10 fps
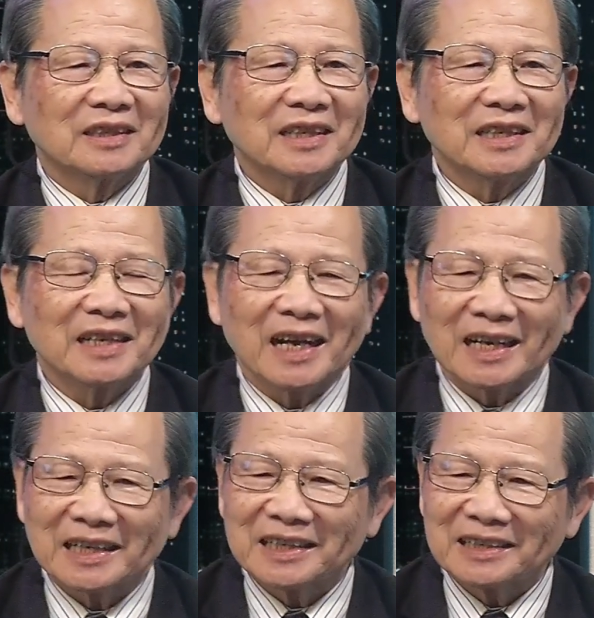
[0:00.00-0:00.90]
nghĩa
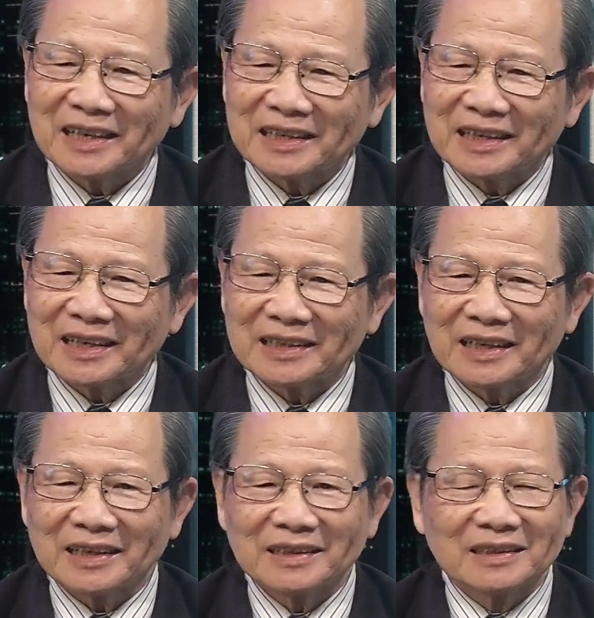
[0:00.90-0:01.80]
là nghĩa là là
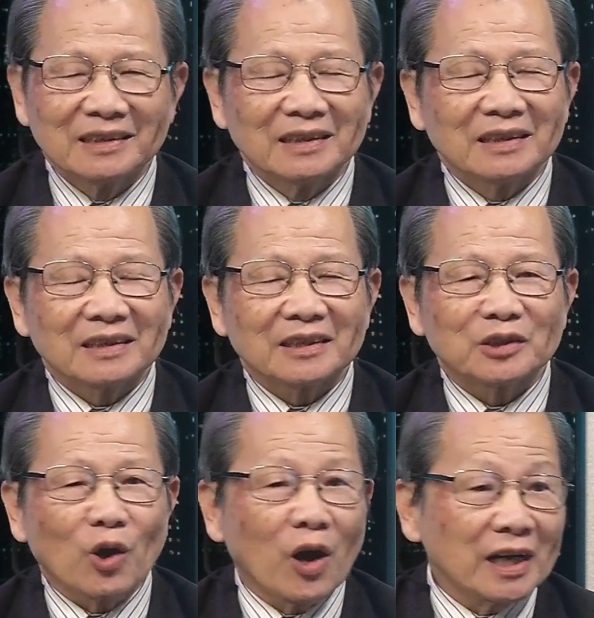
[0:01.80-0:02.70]
là
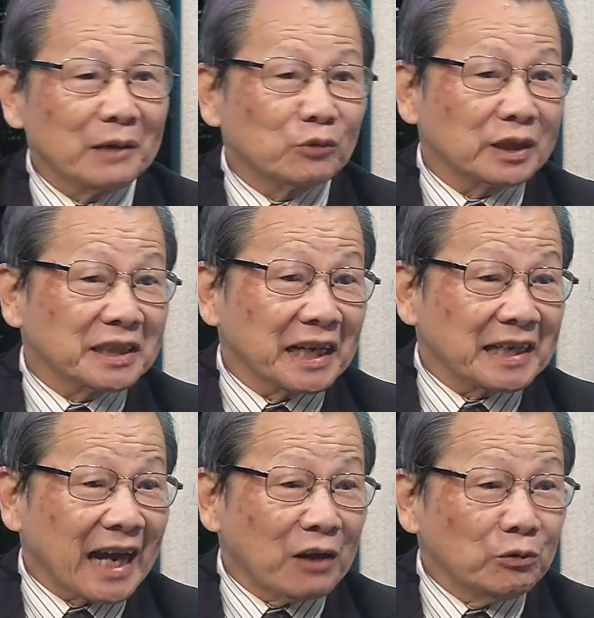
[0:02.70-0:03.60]
đó là một cái
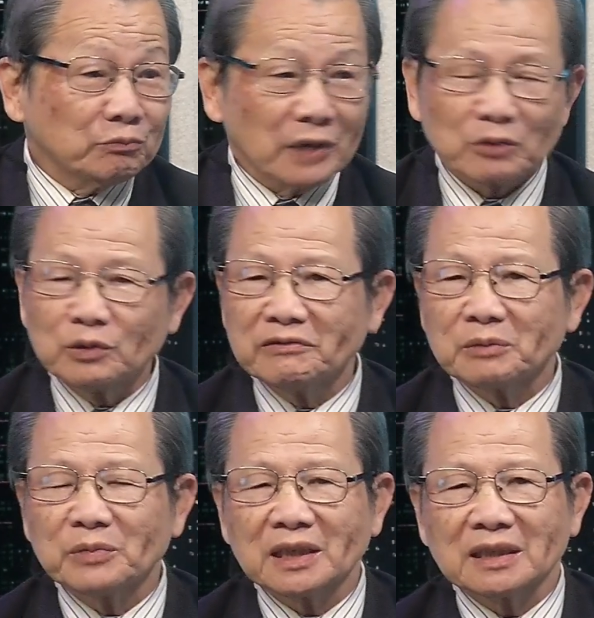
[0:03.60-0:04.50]
cảnh cáo mà quý
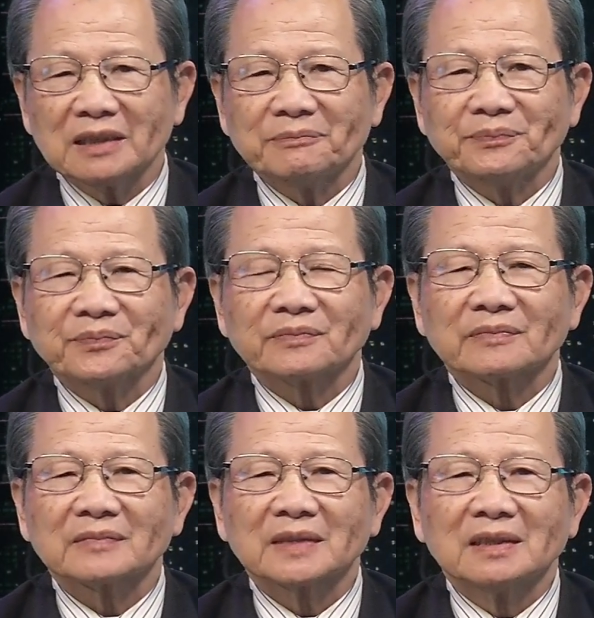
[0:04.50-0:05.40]
vị biết đó
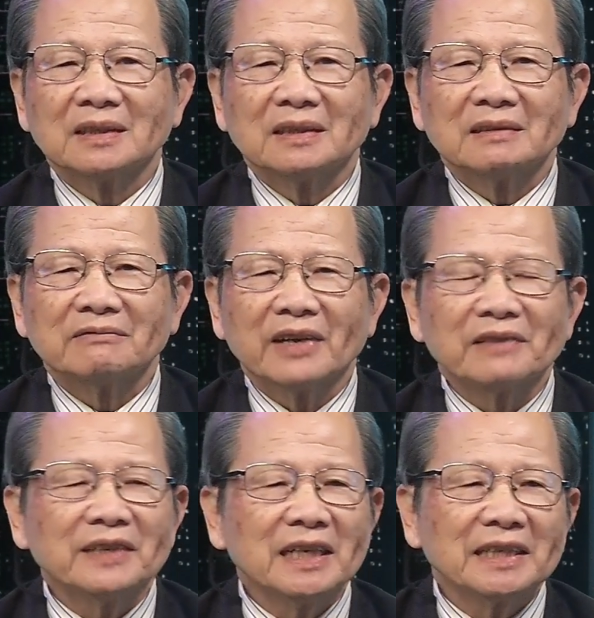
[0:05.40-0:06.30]

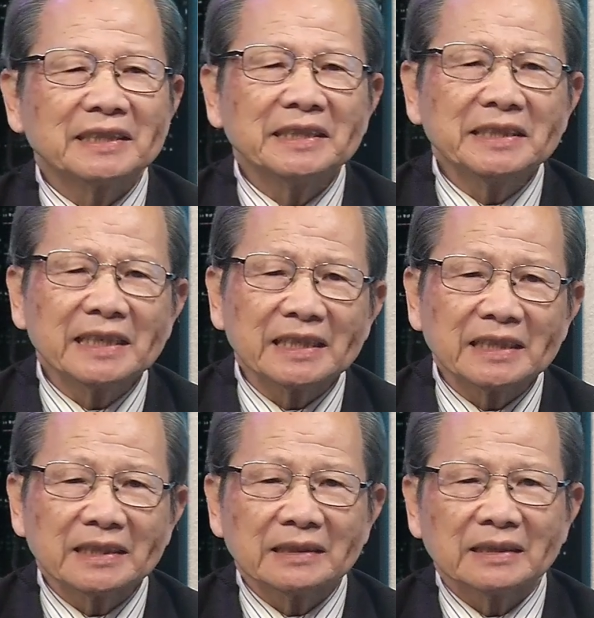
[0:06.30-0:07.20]
về vấn đề chính
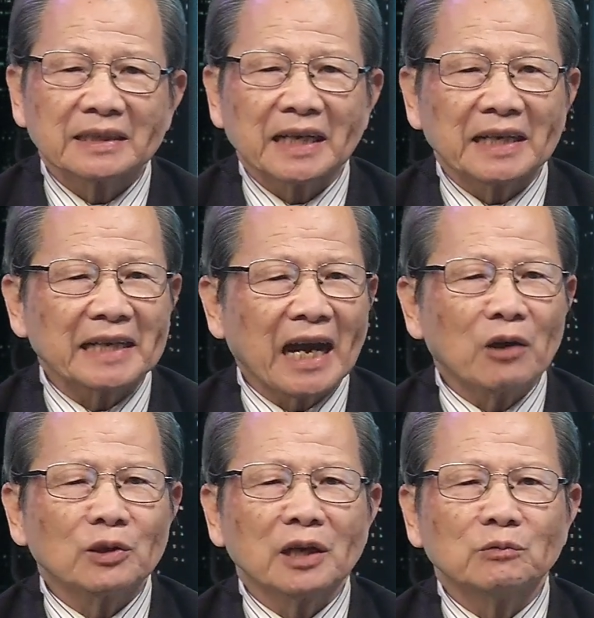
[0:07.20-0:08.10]
trị cảnh
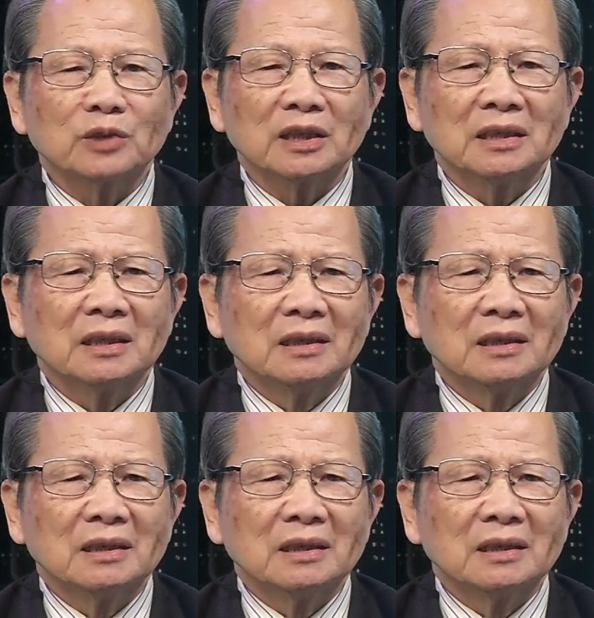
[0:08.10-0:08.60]
cáo không đó